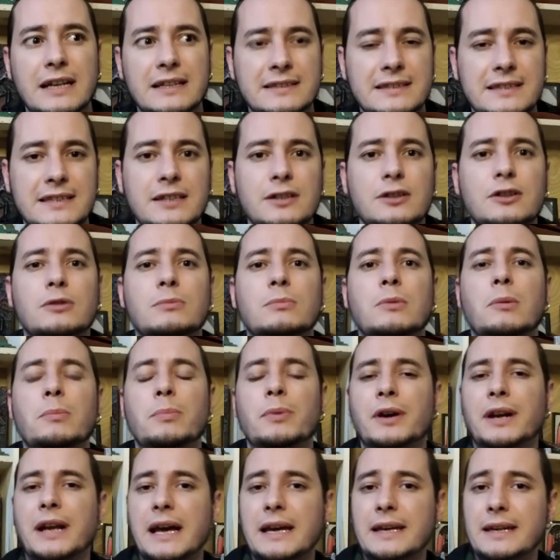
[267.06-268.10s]
y así como
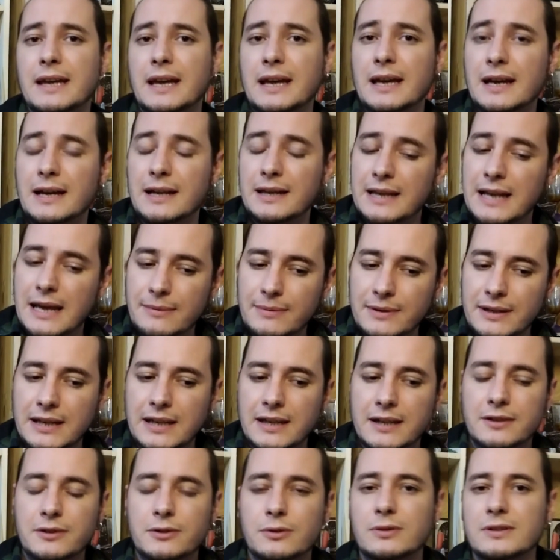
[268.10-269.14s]
por ahí la vela
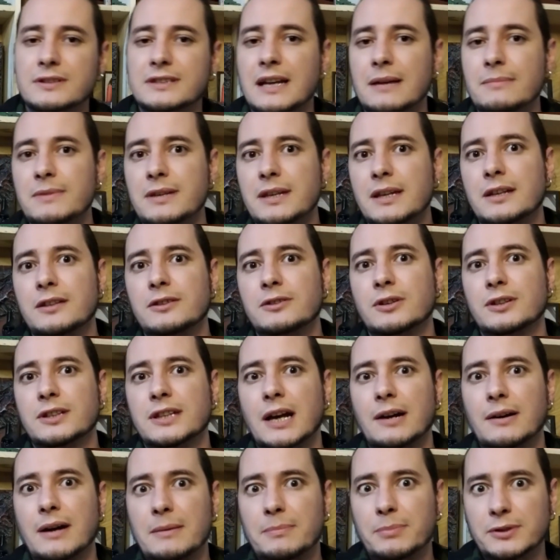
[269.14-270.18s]
de endulzamiento
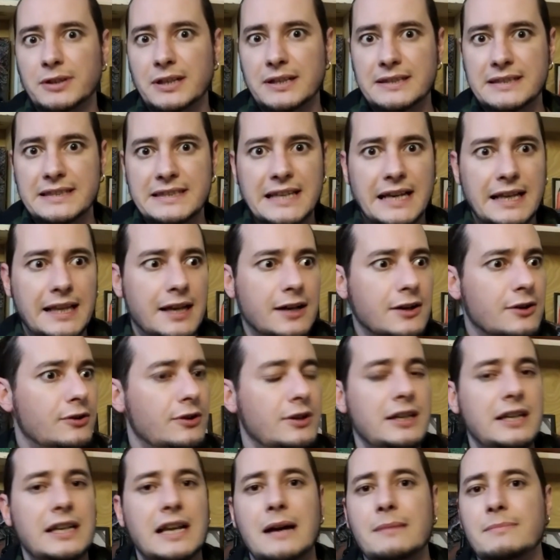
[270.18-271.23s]
estaba potenciada
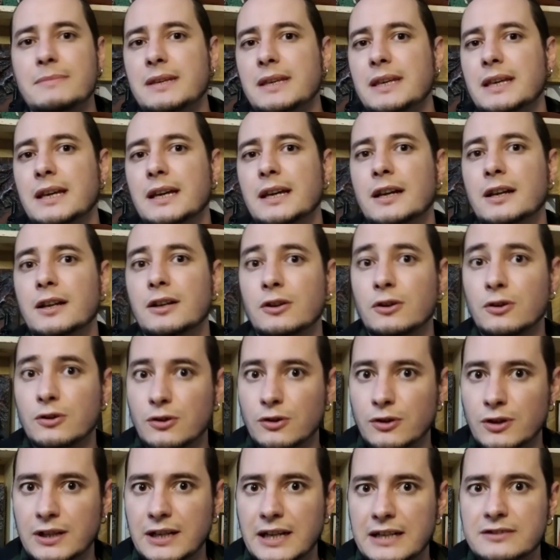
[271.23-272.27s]
con la miel o
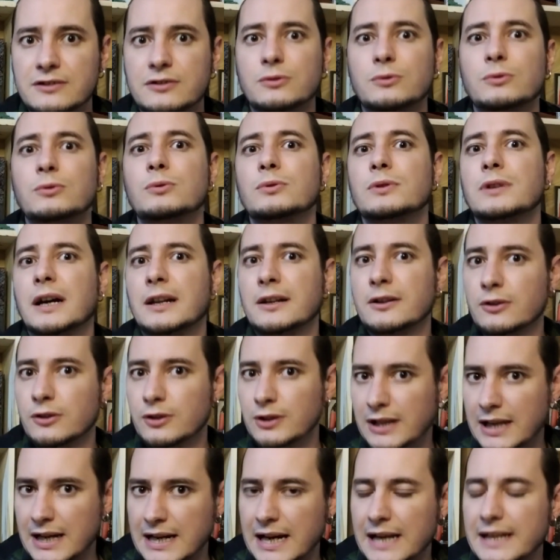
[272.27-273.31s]
con el azúcar,
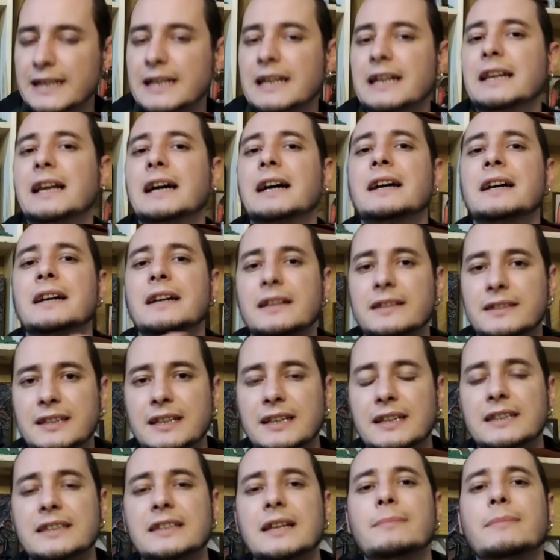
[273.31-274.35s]
con la canela,
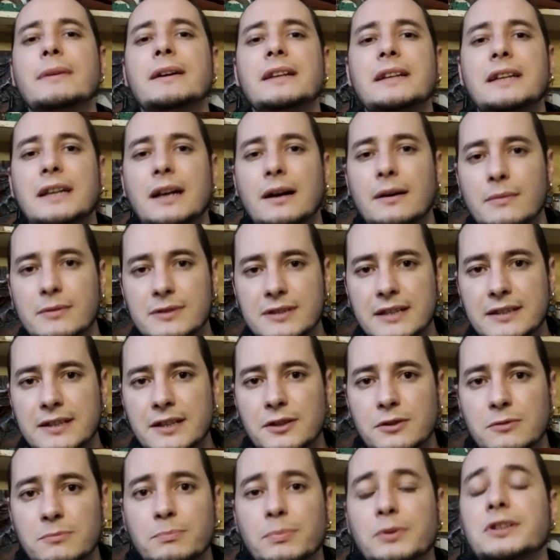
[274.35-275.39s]
de esta manera vamos a
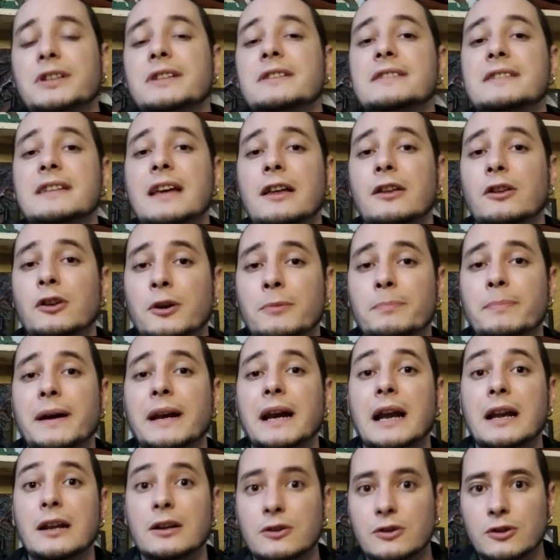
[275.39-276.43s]
tener un potenciador
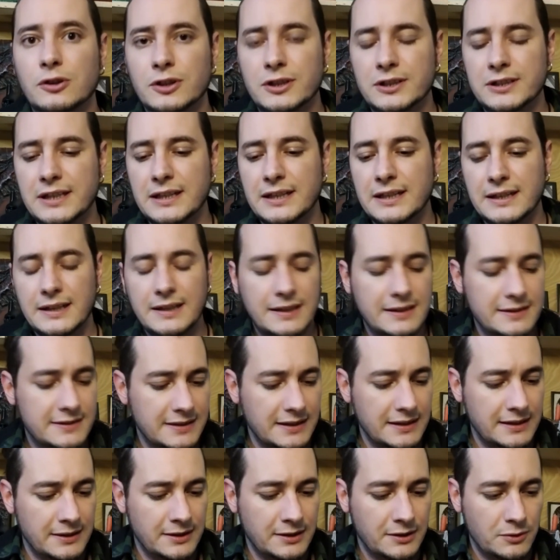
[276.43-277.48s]
para el corte que
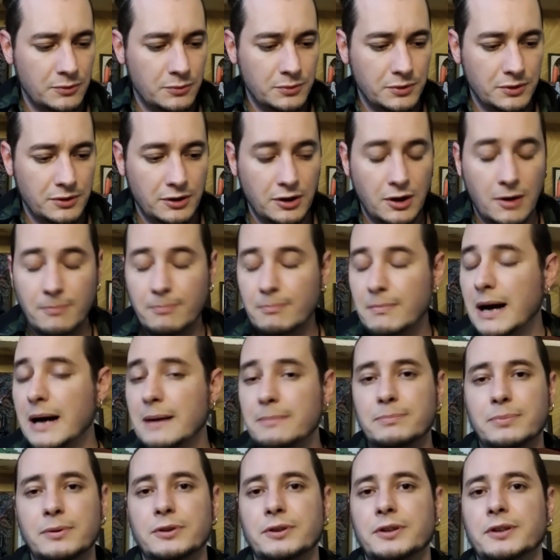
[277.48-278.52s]
es eh, uno de los
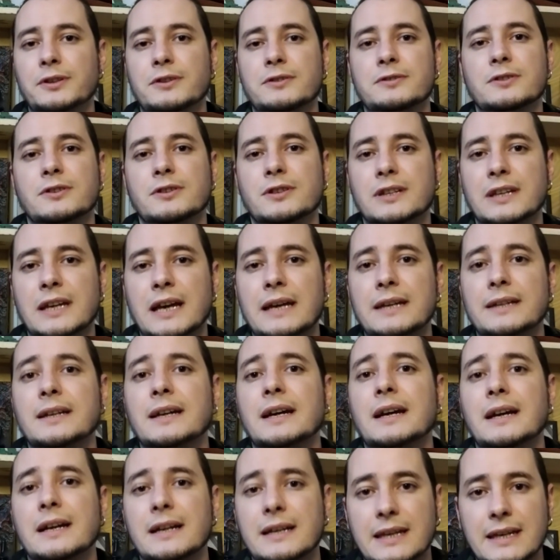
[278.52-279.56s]
más poderosos que hay
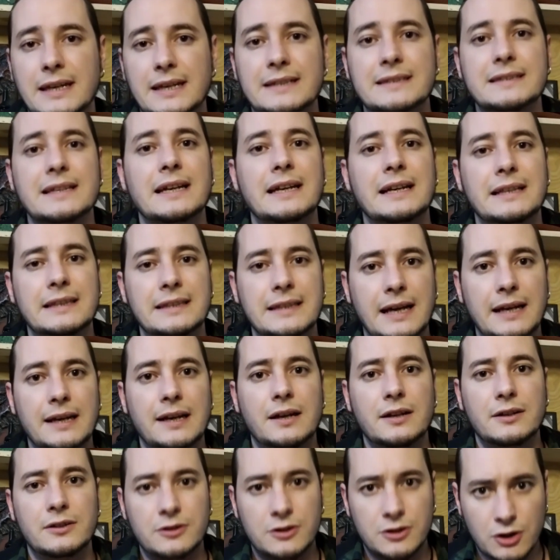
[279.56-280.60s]
que es el
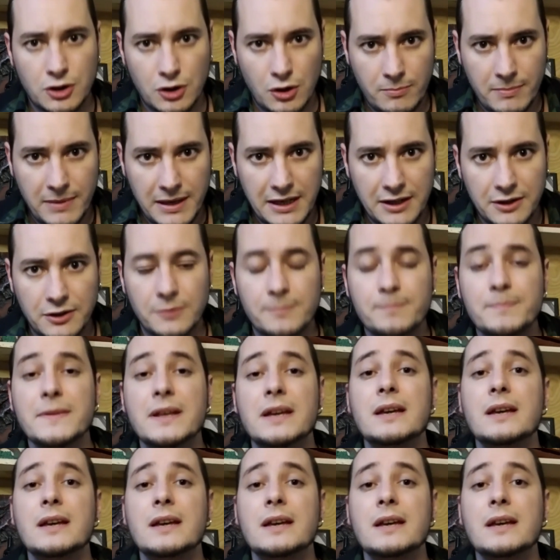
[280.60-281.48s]
del romero.